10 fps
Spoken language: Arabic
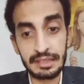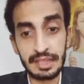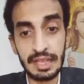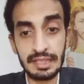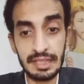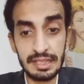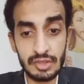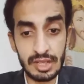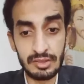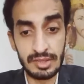هيتقال
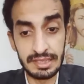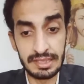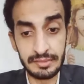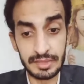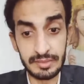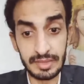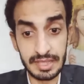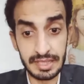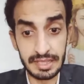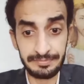سؤال دلوقتي من ضمن الأسئلة